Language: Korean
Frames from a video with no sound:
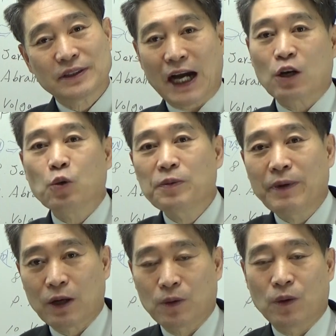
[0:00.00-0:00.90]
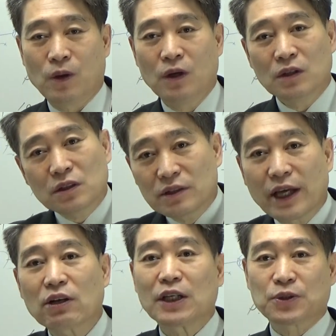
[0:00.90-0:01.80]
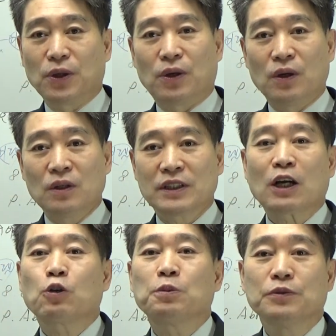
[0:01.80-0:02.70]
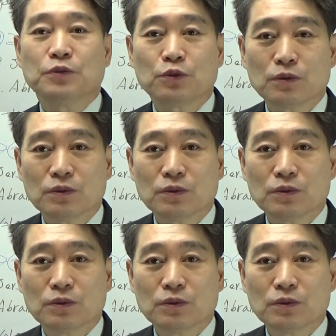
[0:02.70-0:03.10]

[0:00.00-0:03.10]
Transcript: 야곱이 받고 이렇게 내려가죠. 야곱은